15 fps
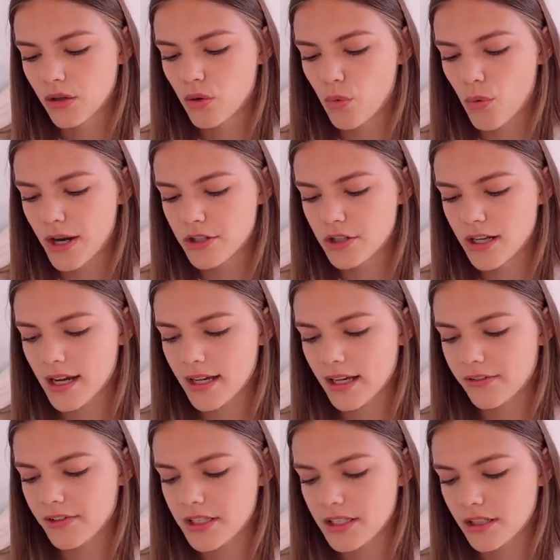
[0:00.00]
kółeczka,
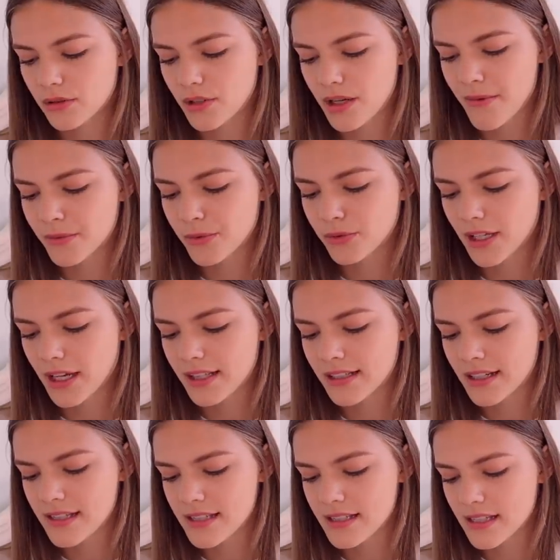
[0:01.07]
jak widzicie, które mam tutaj
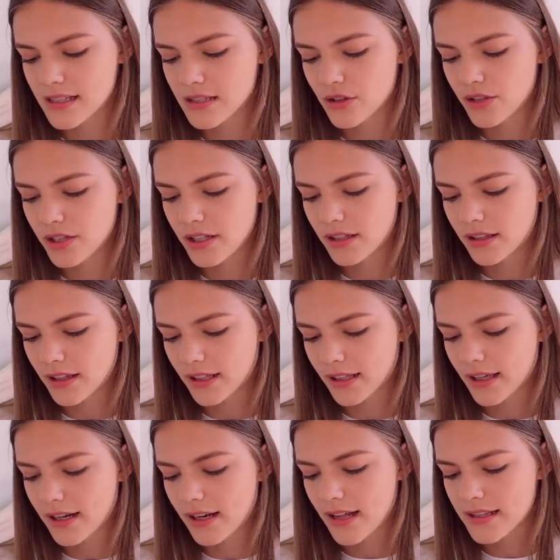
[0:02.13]
na Instastory, te
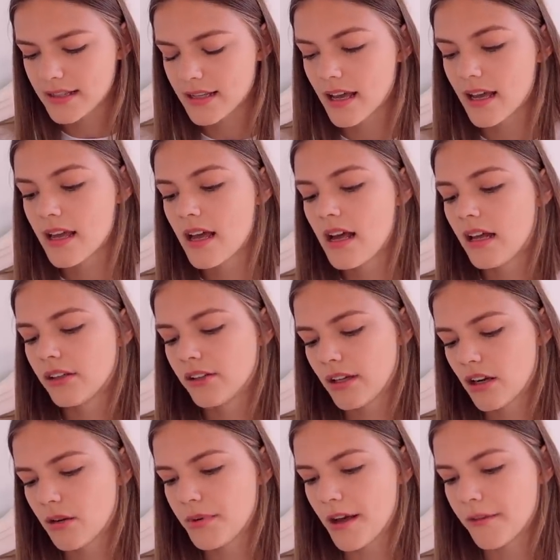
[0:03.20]
takie relacje, to
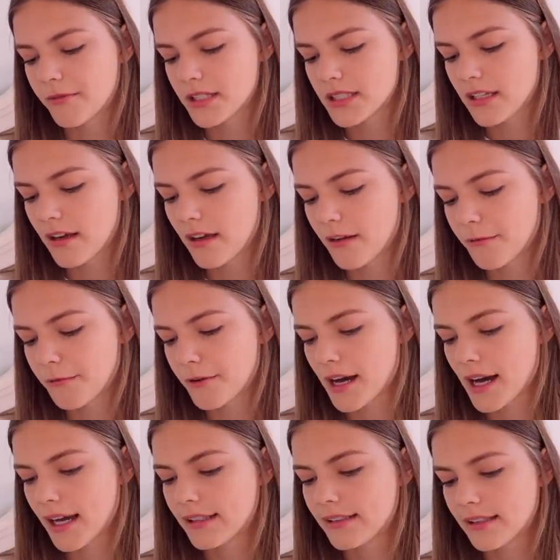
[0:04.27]
ja robiłam właśnie w
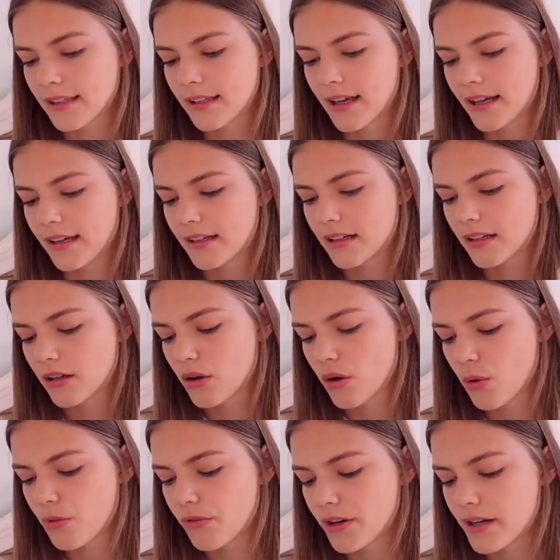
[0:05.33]
Hide Like
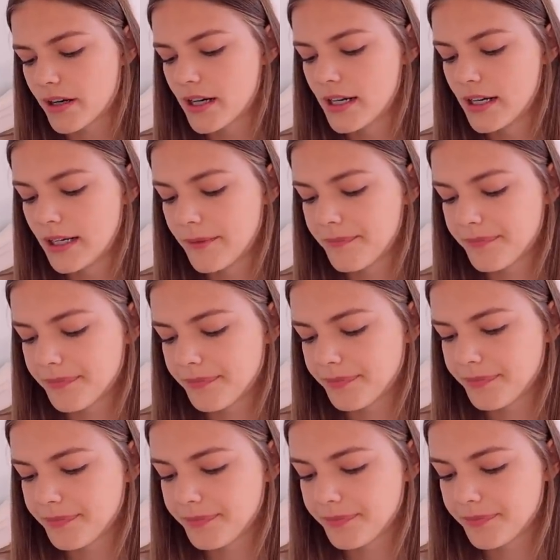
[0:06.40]
Cover.
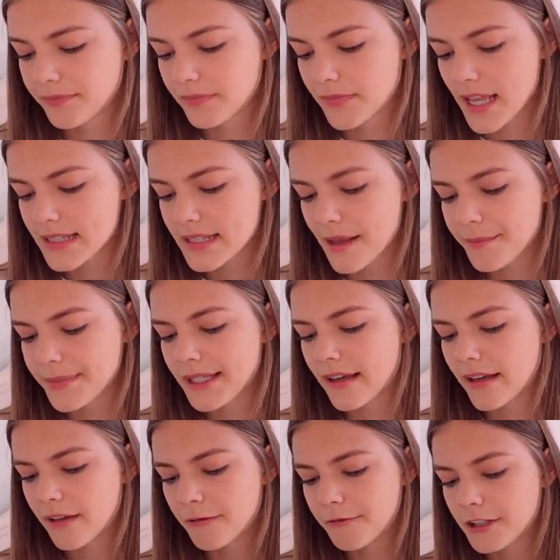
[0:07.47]
Mm,
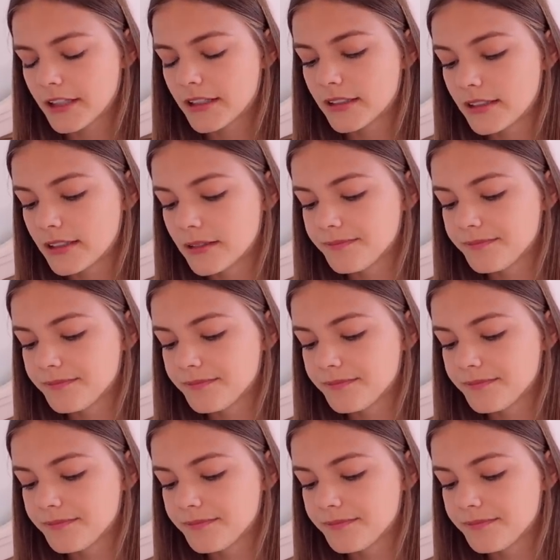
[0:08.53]
następnie Winkle,